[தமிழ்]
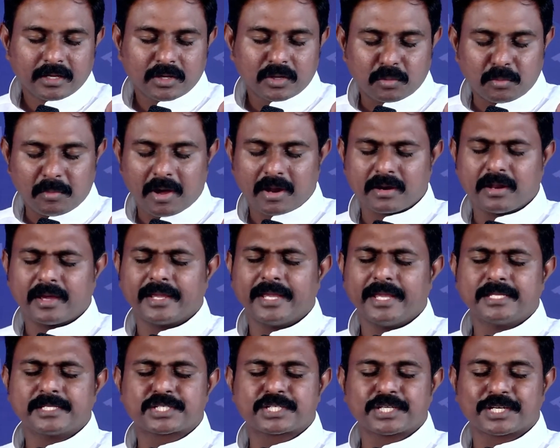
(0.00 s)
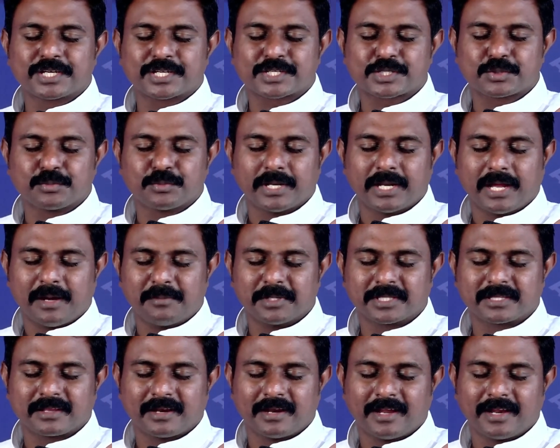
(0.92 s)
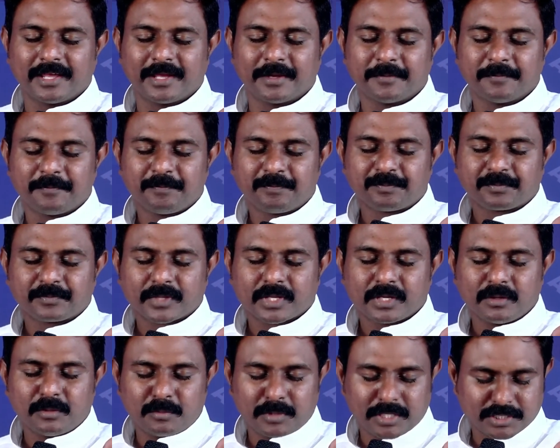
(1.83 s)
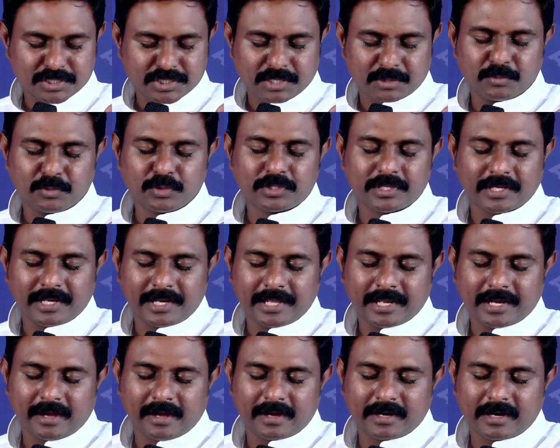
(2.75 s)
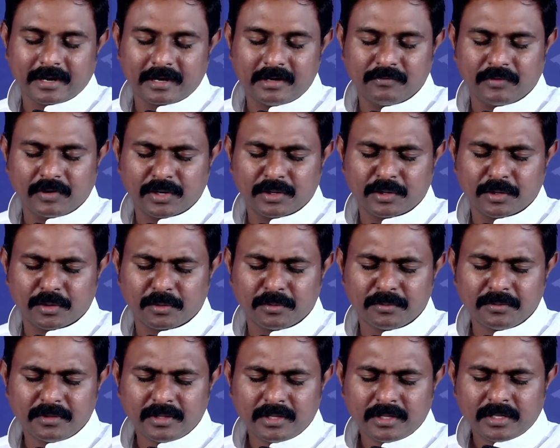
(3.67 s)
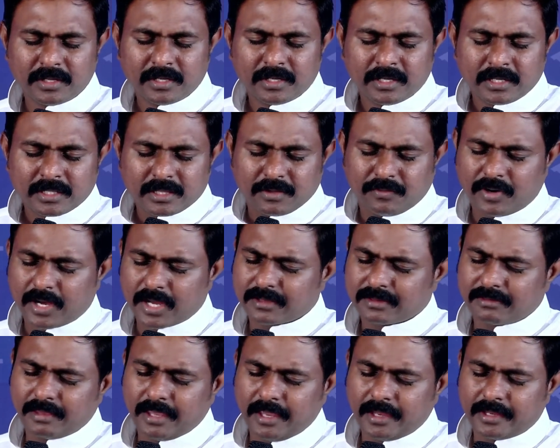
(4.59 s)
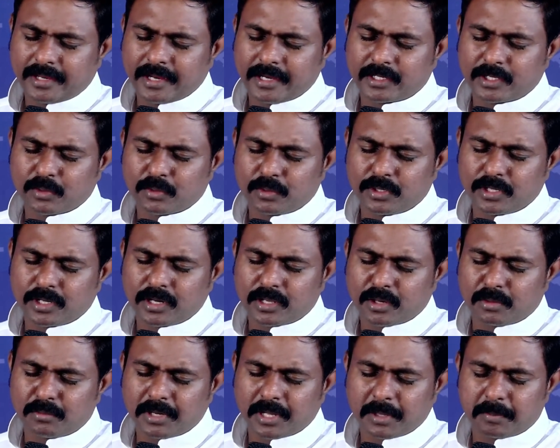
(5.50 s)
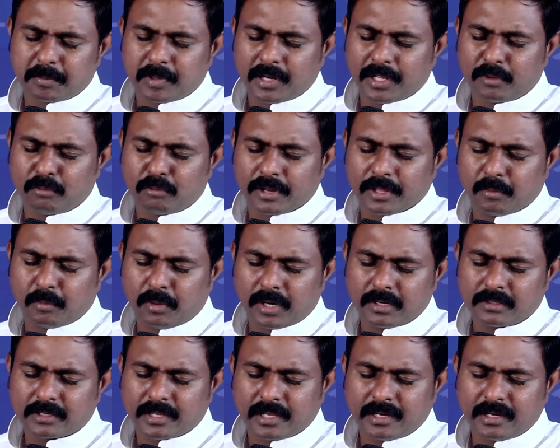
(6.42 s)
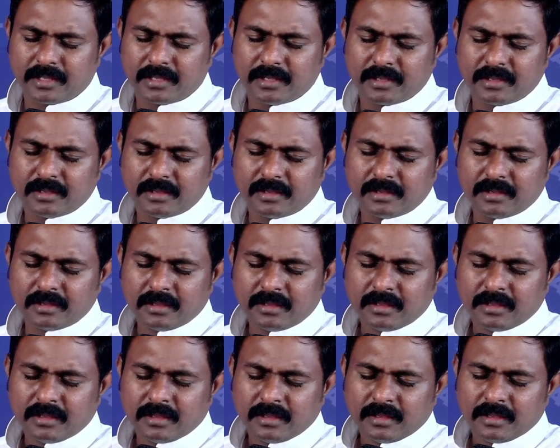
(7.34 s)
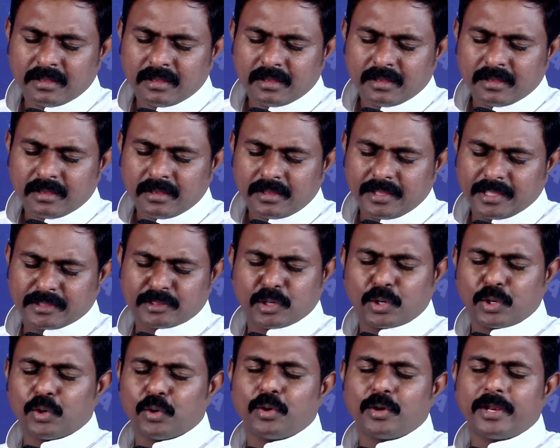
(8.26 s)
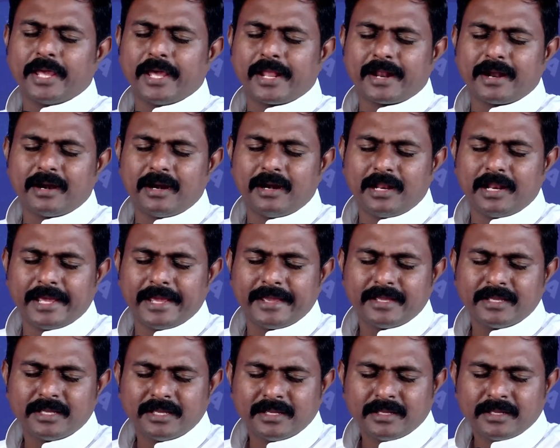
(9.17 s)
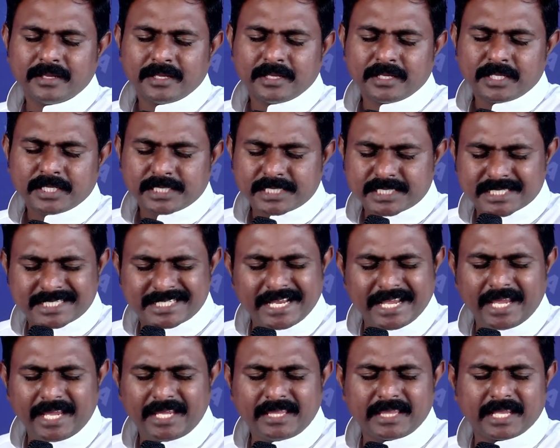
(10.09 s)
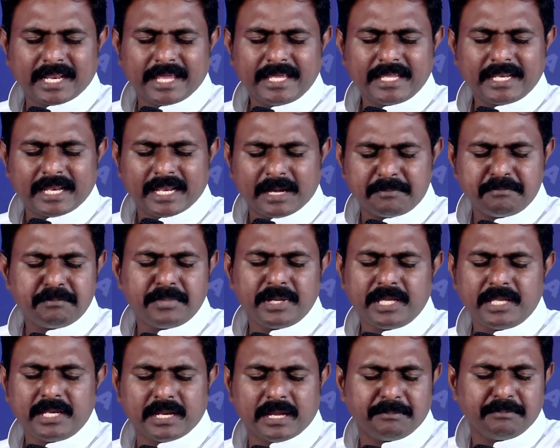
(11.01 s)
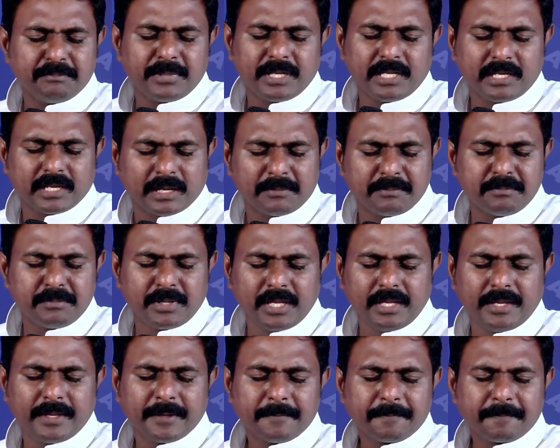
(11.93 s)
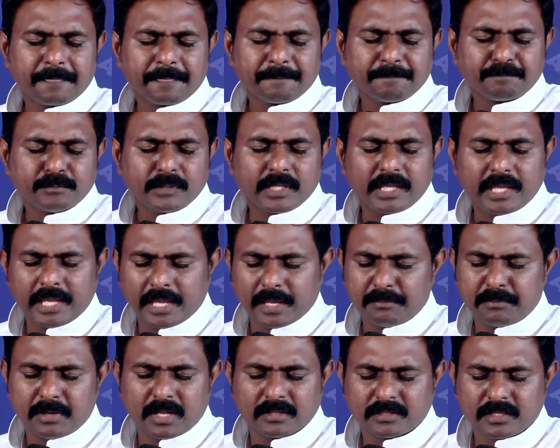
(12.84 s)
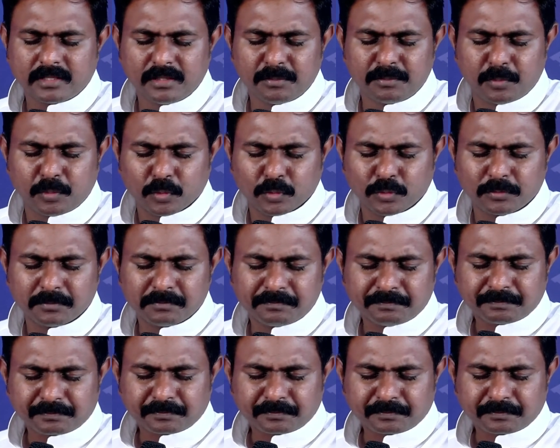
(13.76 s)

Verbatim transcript: குமார்னா இயேசு கிறிஸ்துவின் நாமத்தினாலே நம்முடைய சமூகத்துக்கு நேராக நாங்கள் வருகிறோம் இந்த வார்த்தையை கேட்டுக்கொண்டு நம்முடைய பிள்ளைகளுடைய வாழ்க்கையில் எத்தனையோ நேரங்களிலே சிநேகிதனை நம்பி நம்பி நம்பி ஏமாந்தது போதும்